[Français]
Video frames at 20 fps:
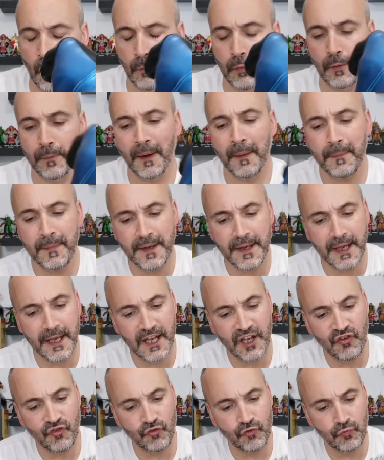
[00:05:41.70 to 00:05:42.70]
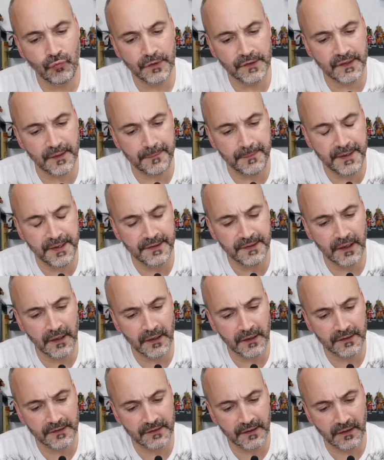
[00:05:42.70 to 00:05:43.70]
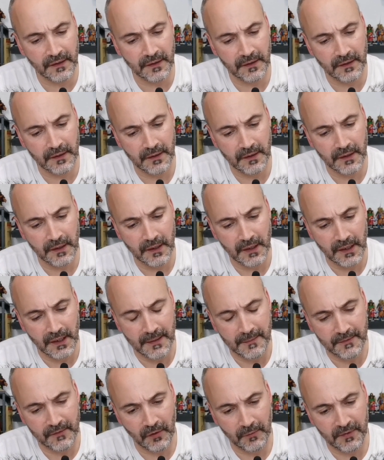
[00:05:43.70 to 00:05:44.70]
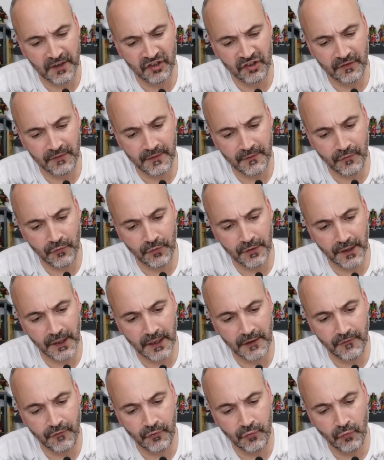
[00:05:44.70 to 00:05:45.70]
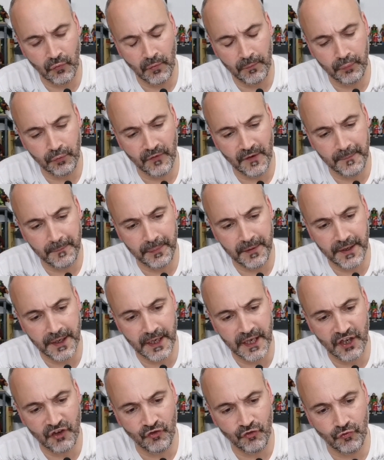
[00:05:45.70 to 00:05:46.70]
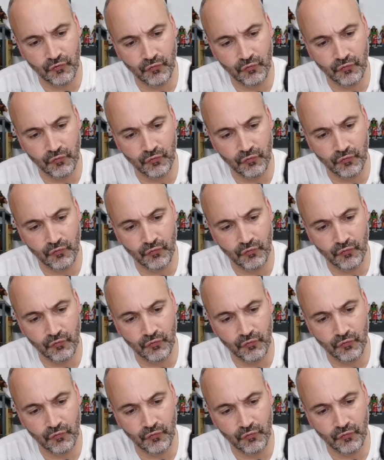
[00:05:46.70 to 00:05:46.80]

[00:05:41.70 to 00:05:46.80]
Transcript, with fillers: On peut pas plier les genoux, c'est bizarre ça. Il me semblait que j'avais vu une review où on pouvait plier les